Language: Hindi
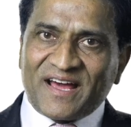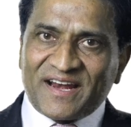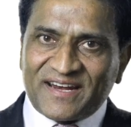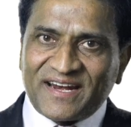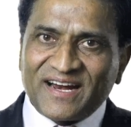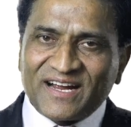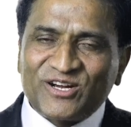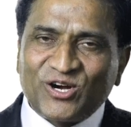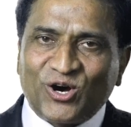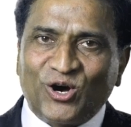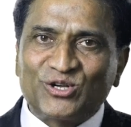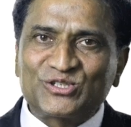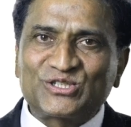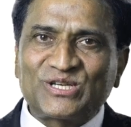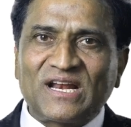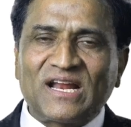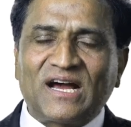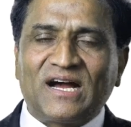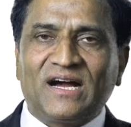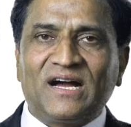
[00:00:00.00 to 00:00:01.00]
रख
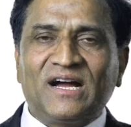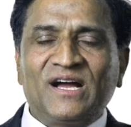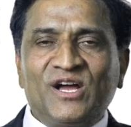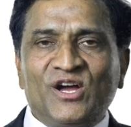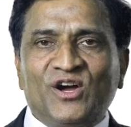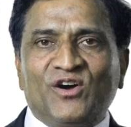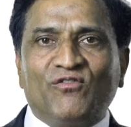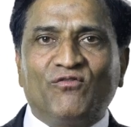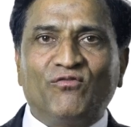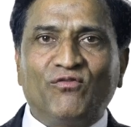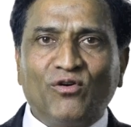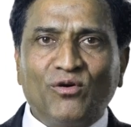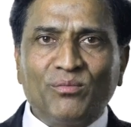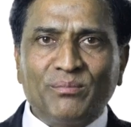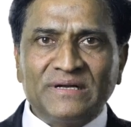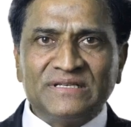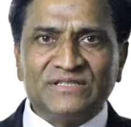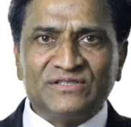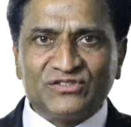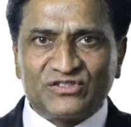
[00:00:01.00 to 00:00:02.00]
हौसला वो
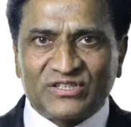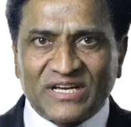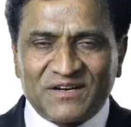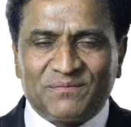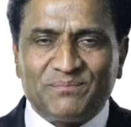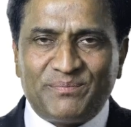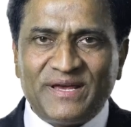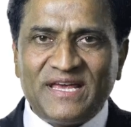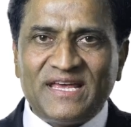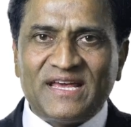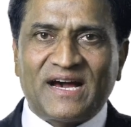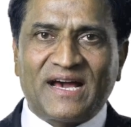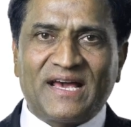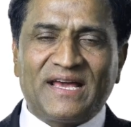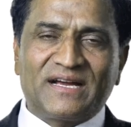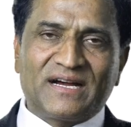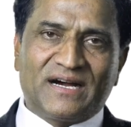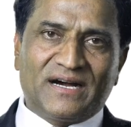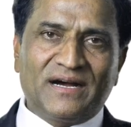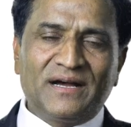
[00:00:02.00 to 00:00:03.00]
मंजर भी
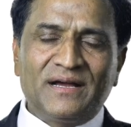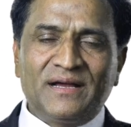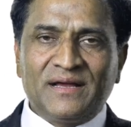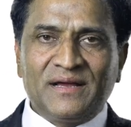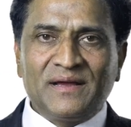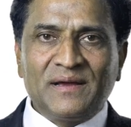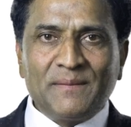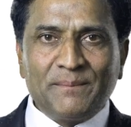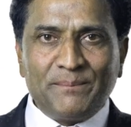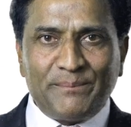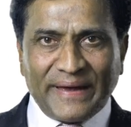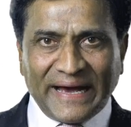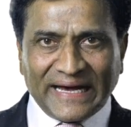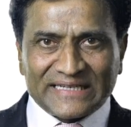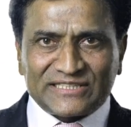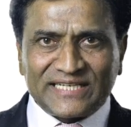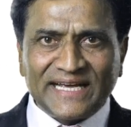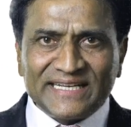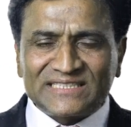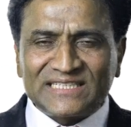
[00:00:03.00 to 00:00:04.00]
आएगा
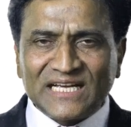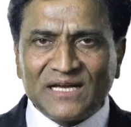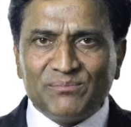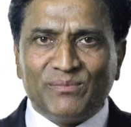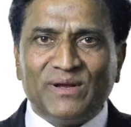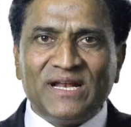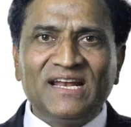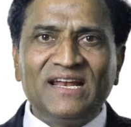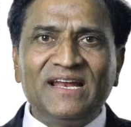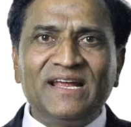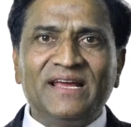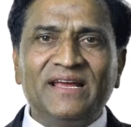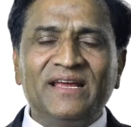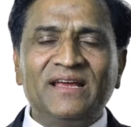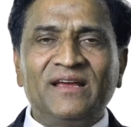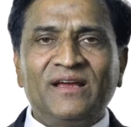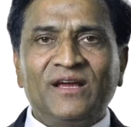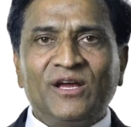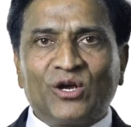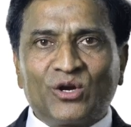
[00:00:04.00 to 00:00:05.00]
प्यासे से मिलने
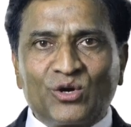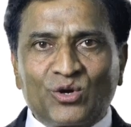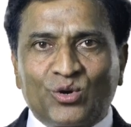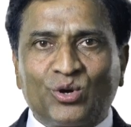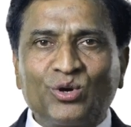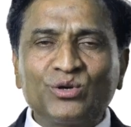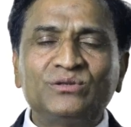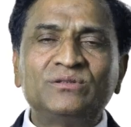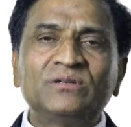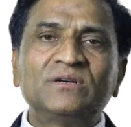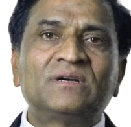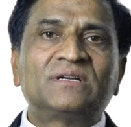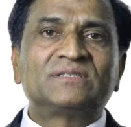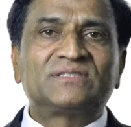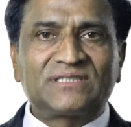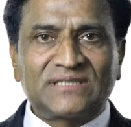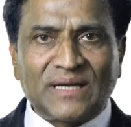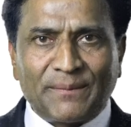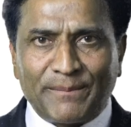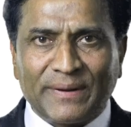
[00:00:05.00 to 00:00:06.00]
खुद
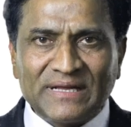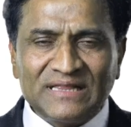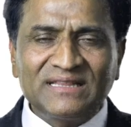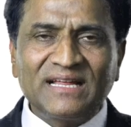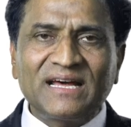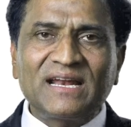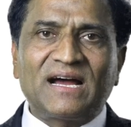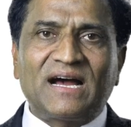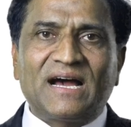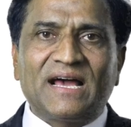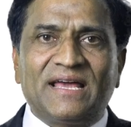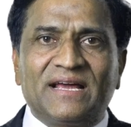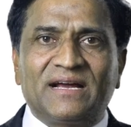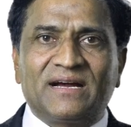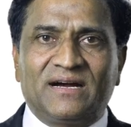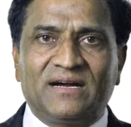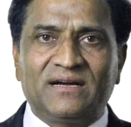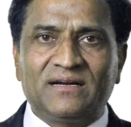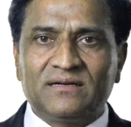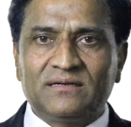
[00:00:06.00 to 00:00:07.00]
समंदर
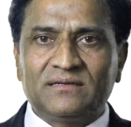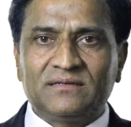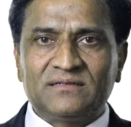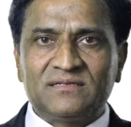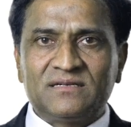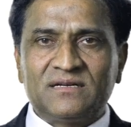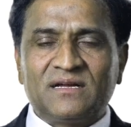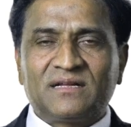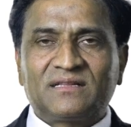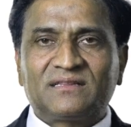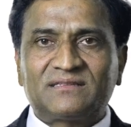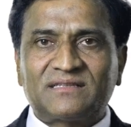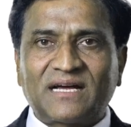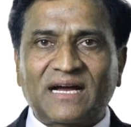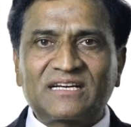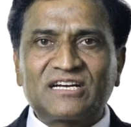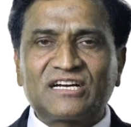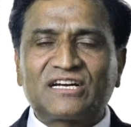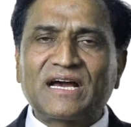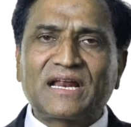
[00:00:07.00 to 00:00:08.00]
आएगा
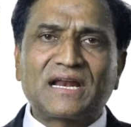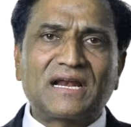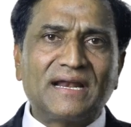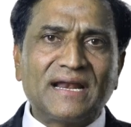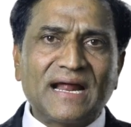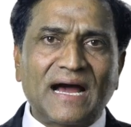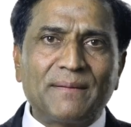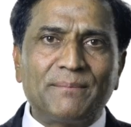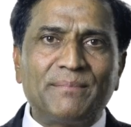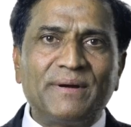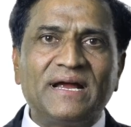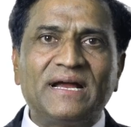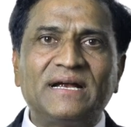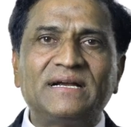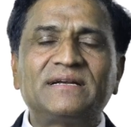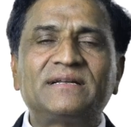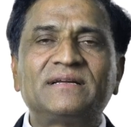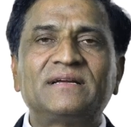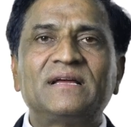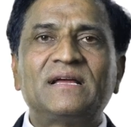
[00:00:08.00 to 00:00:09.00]
थक कर ना
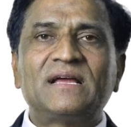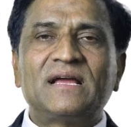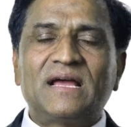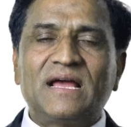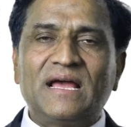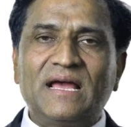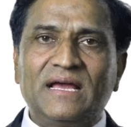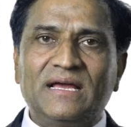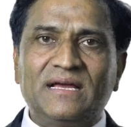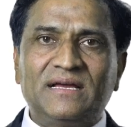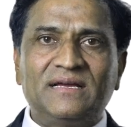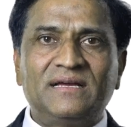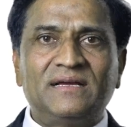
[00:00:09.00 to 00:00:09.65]
बैठ ए